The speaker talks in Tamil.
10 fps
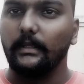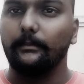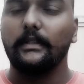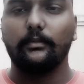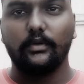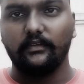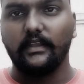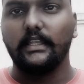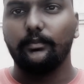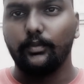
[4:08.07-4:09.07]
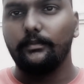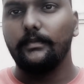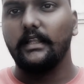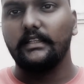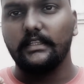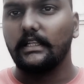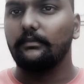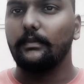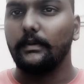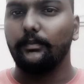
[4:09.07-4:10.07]
நம்ம நம்மளுடைய வேலையை பொறுமையாக
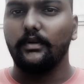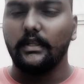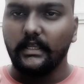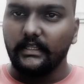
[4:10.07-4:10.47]
நிதானமாக பார்ப்போம்